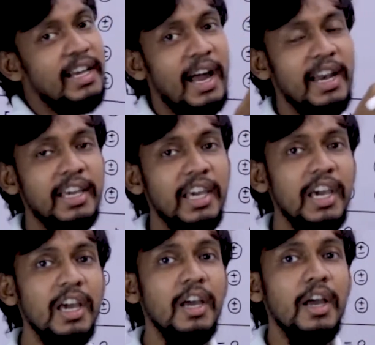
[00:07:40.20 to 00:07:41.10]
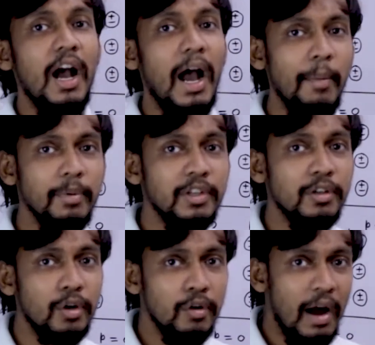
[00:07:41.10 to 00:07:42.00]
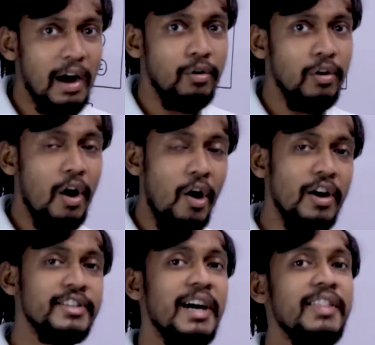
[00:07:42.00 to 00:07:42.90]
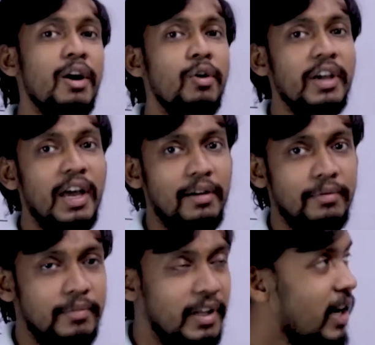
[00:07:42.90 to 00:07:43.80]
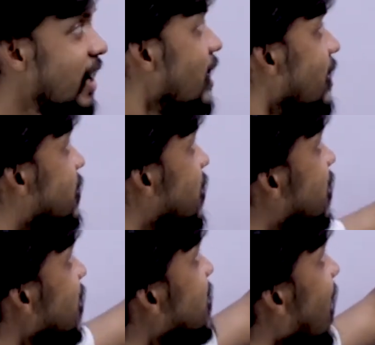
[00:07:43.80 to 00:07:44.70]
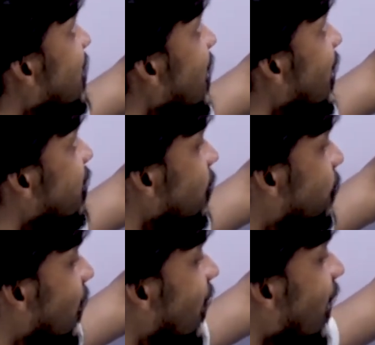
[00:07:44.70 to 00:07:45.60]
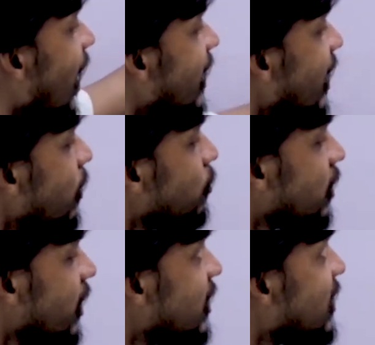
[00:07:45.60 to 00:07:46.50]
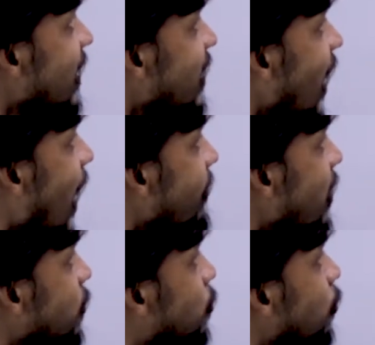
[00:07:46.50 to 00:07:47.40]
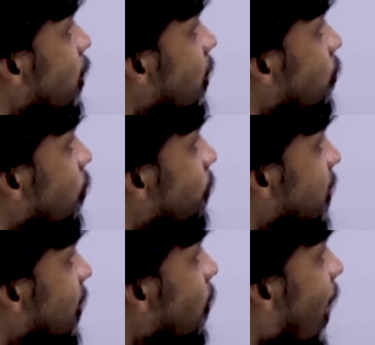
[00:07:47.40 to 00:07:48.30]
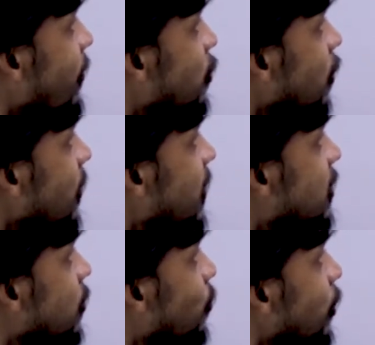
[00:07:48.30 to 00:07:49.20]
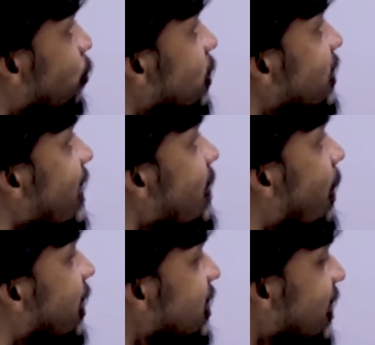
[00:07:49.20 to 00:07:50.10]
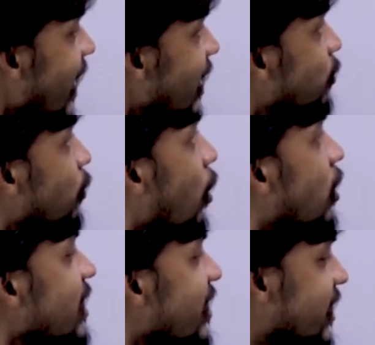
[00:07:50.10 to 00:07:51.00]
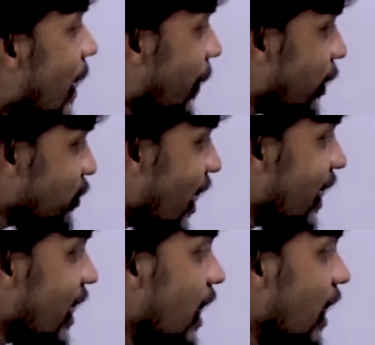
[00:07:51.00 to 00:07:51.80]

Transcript: यानी कि अब द्विध्रुवा और ज्यादा हो गया ठीक है जितनी ज्यादा इलेक्ट्रिक फील्ड लगाएंगे उतनी ही ज्यादा आवेश दूरी मतलब आवेशों के बीच की दूरी उतनी ज्यादा बढ़ती जाएगी दोनों और ज्यादा सेपरेट हो जाएंगे